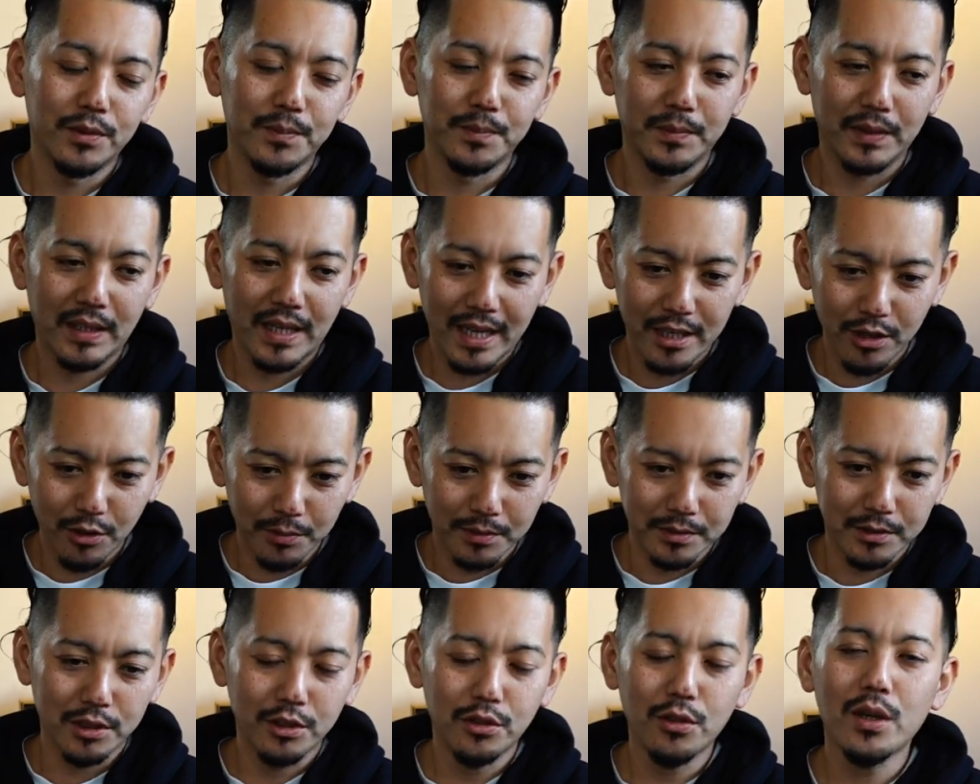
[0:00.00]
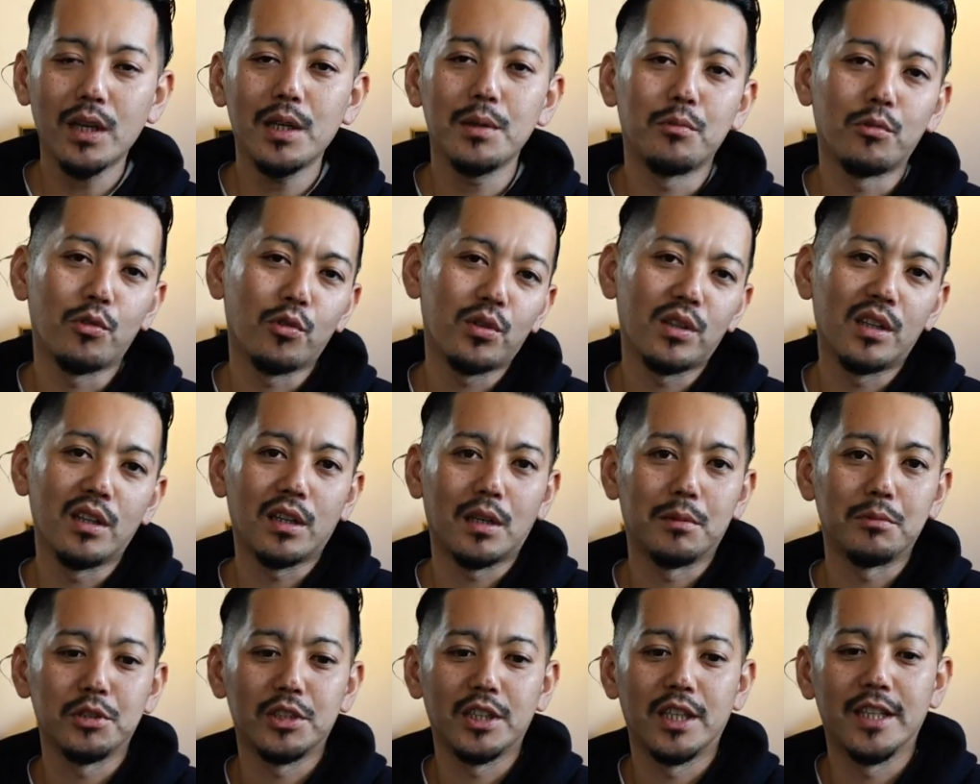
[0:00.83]
うん、ガイドブックとかにも載ってる
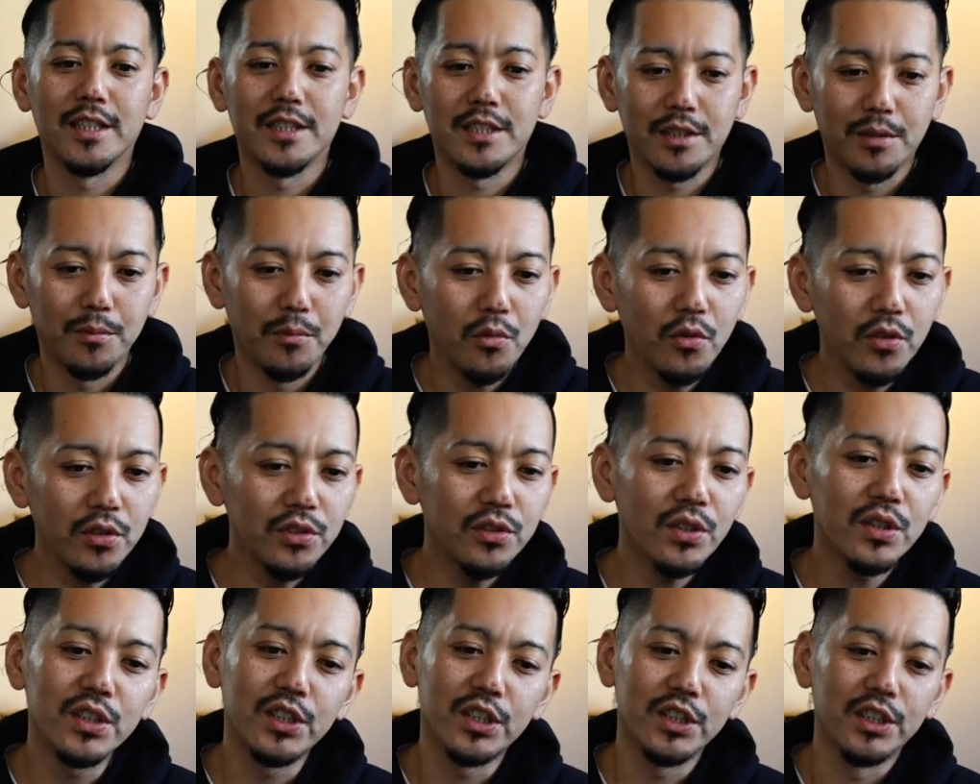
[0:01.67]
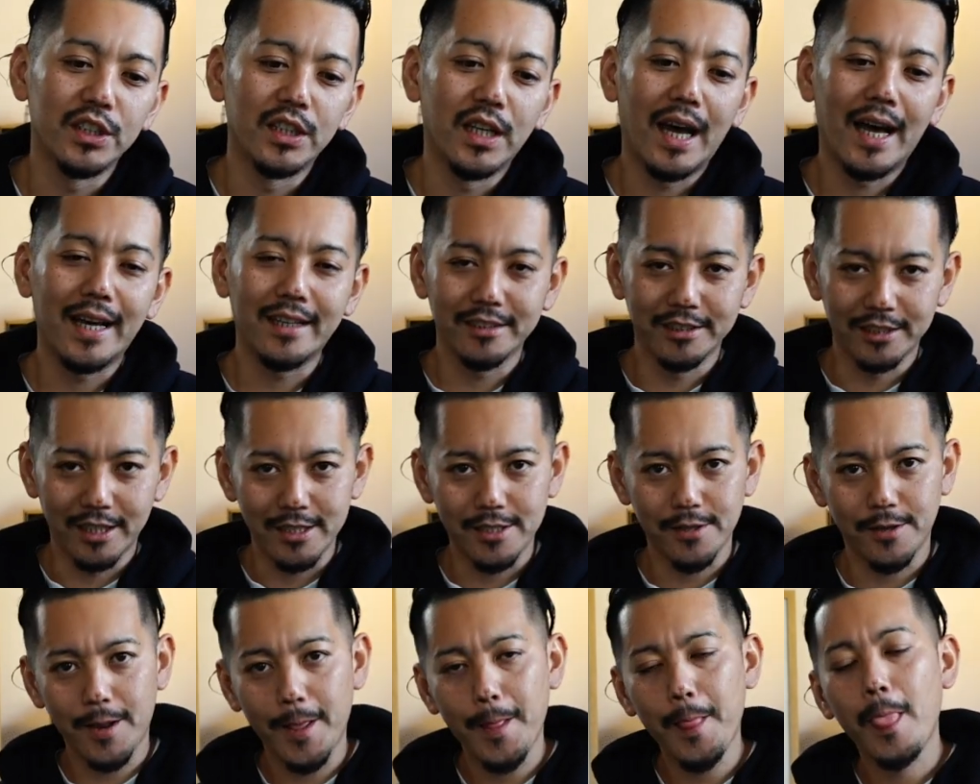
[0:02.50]
かもしれないんですけど、もう一つあるんで
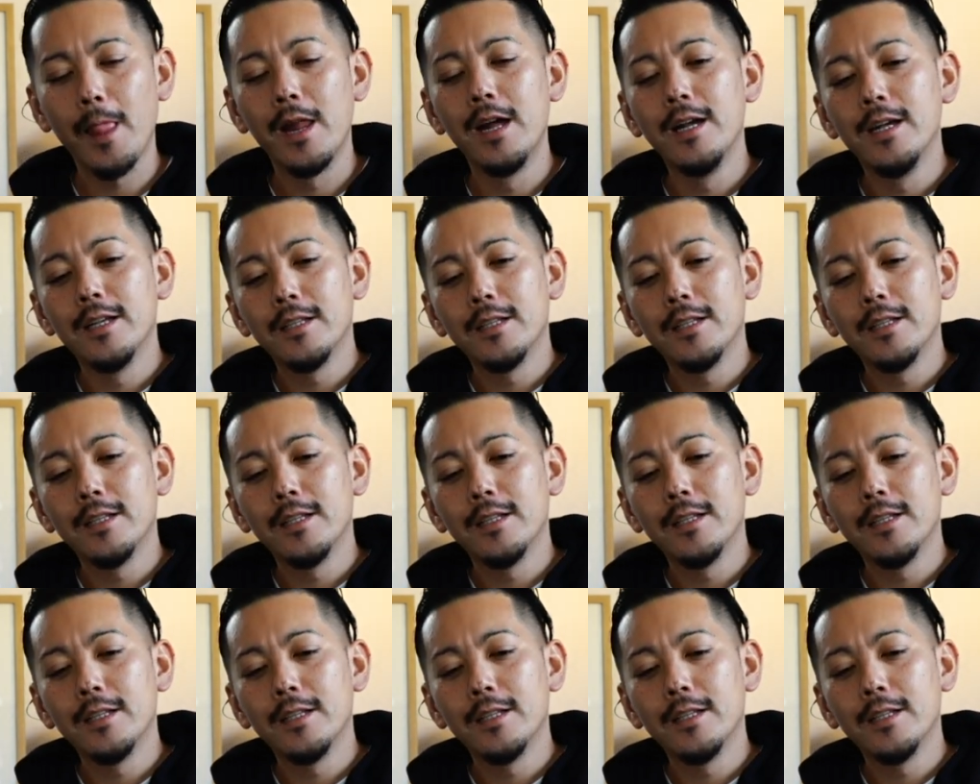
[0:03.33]
すよね。